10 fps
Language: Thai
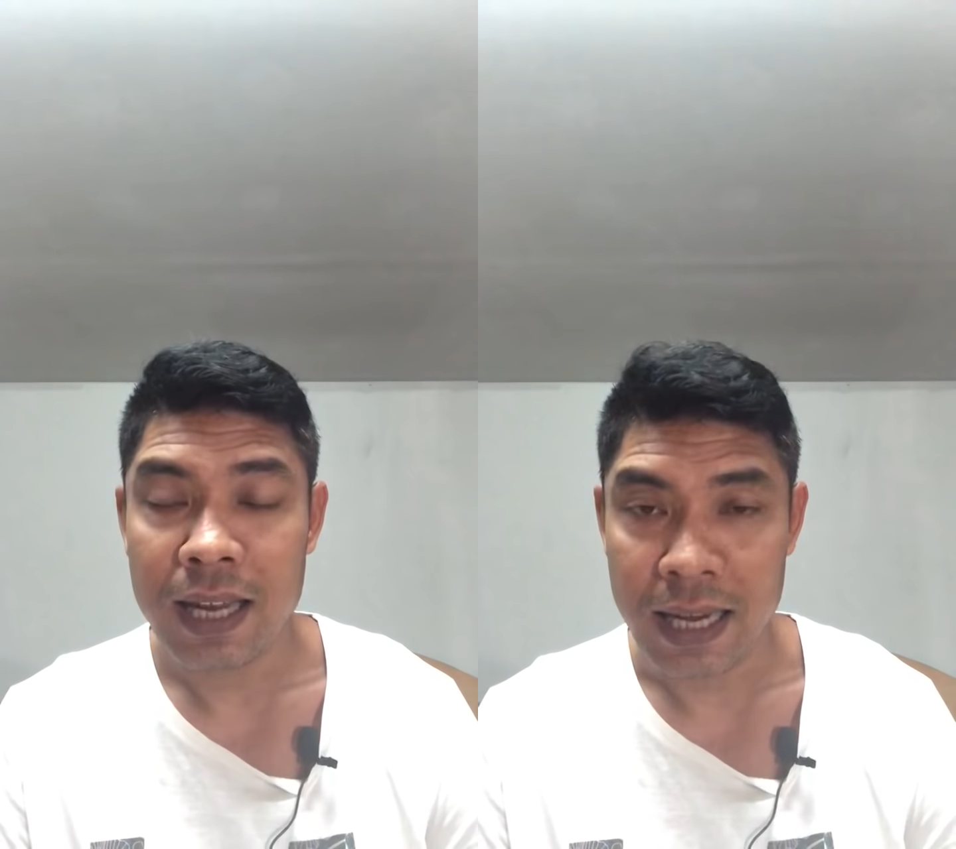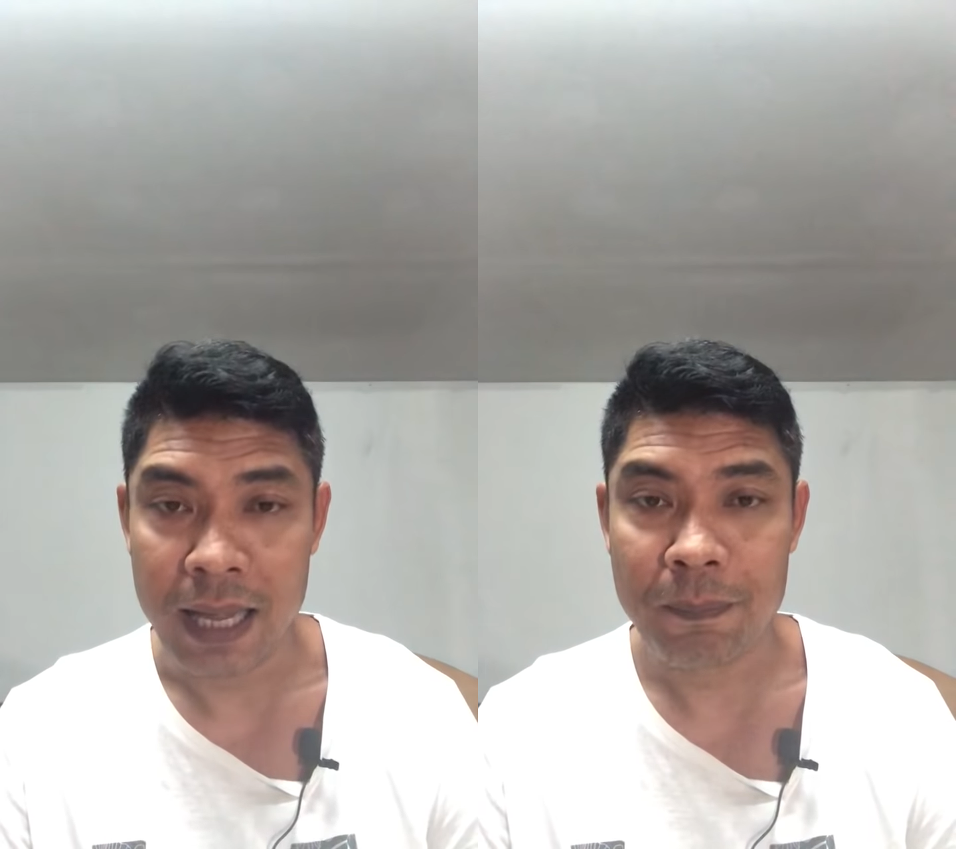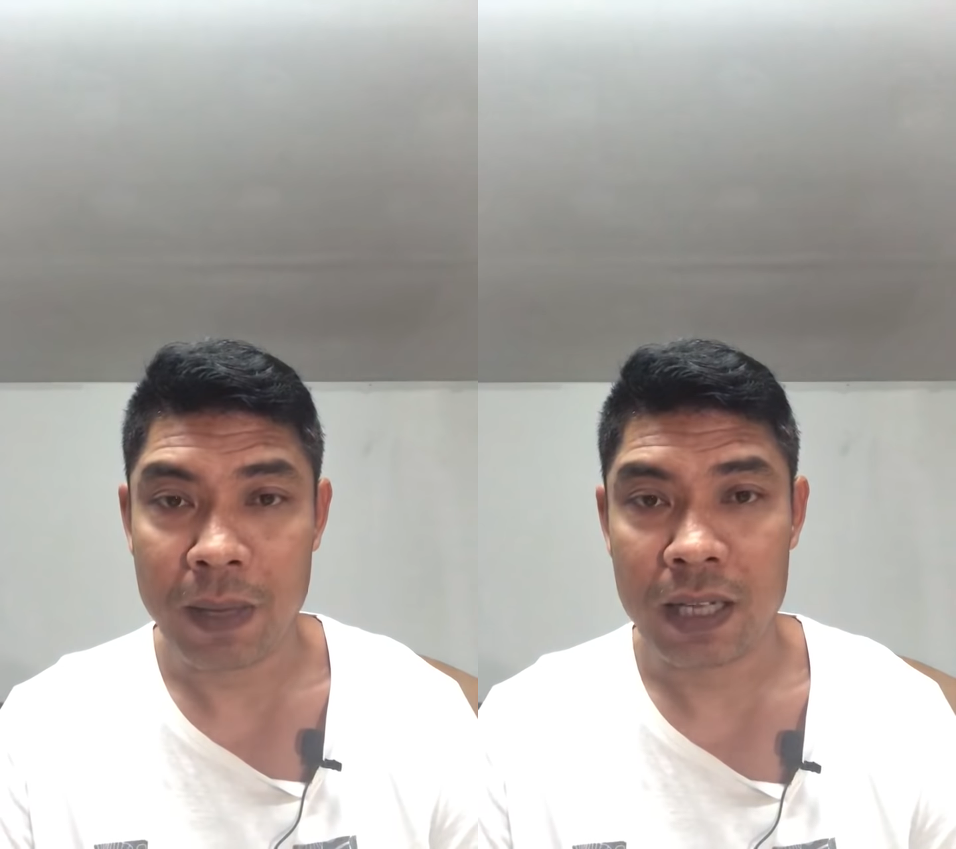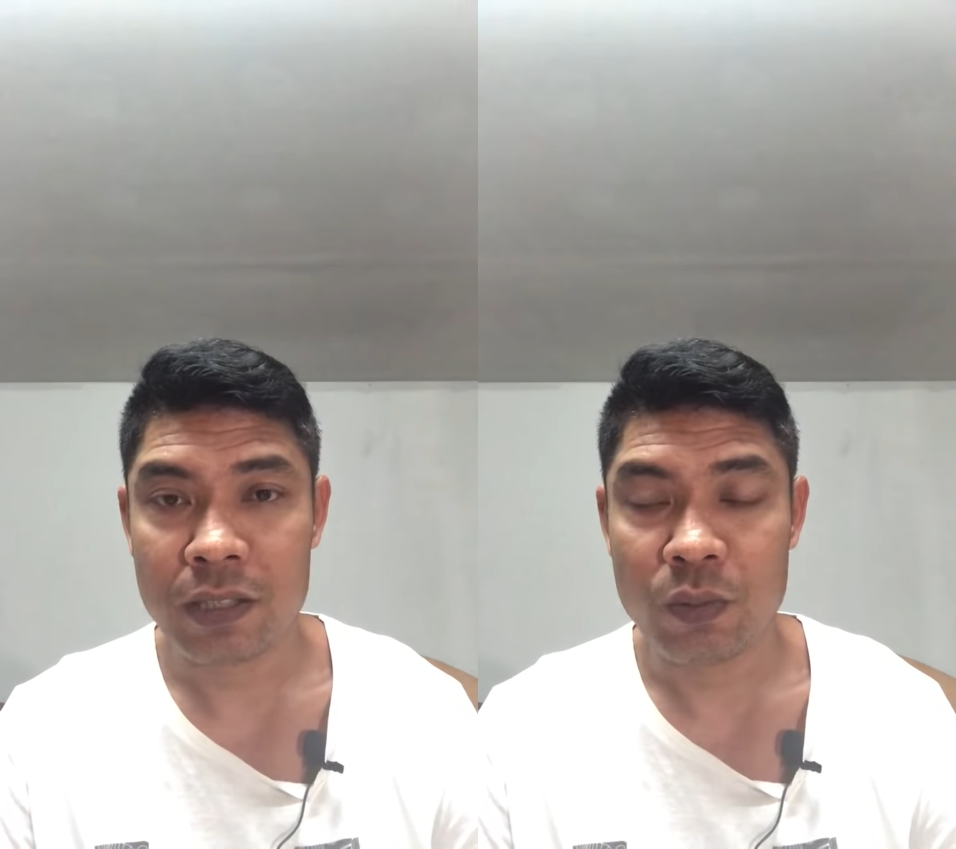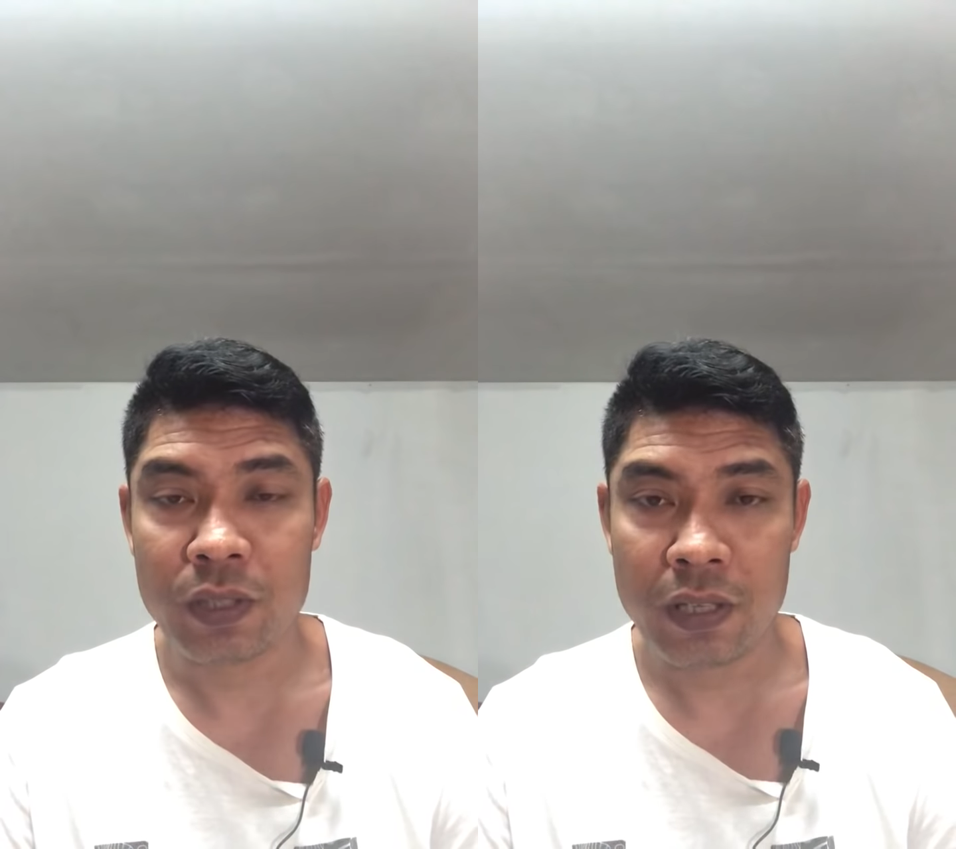เลดเปิด
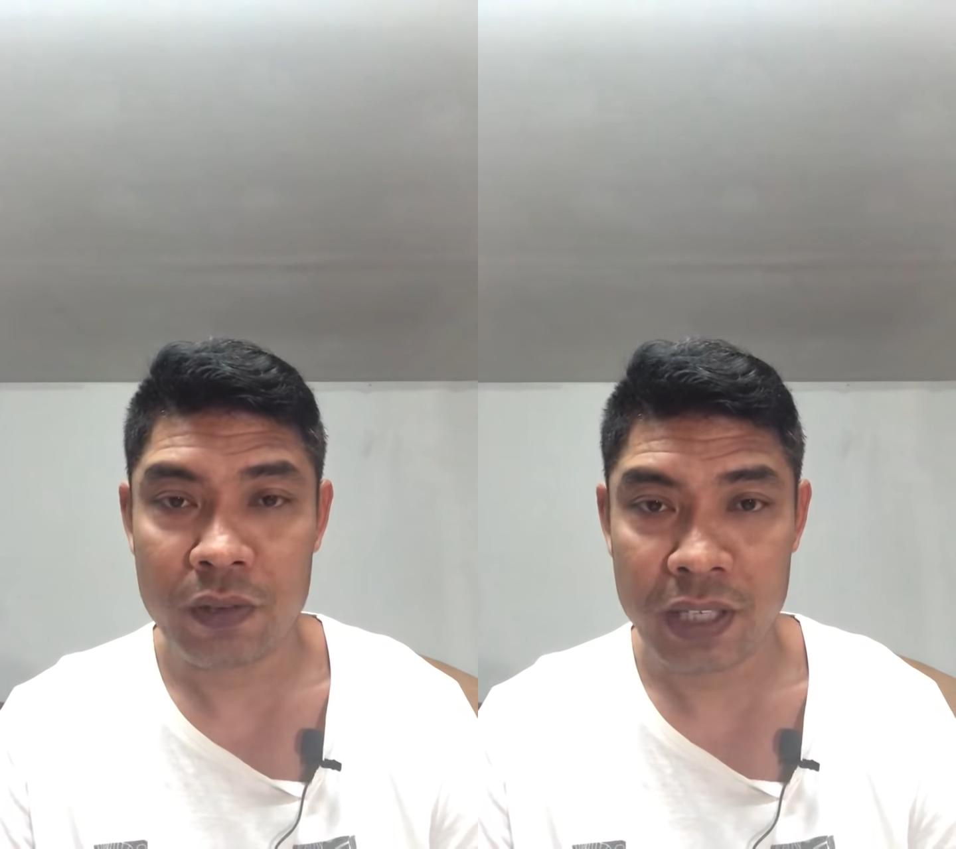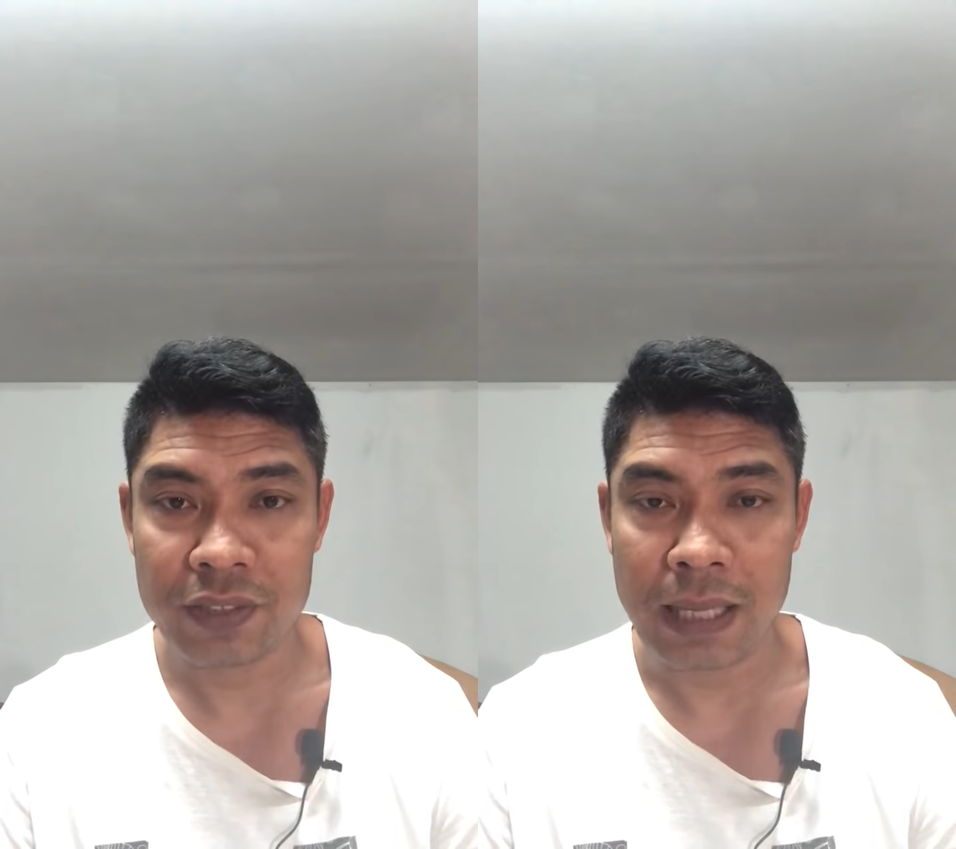อยู่ที่ลิต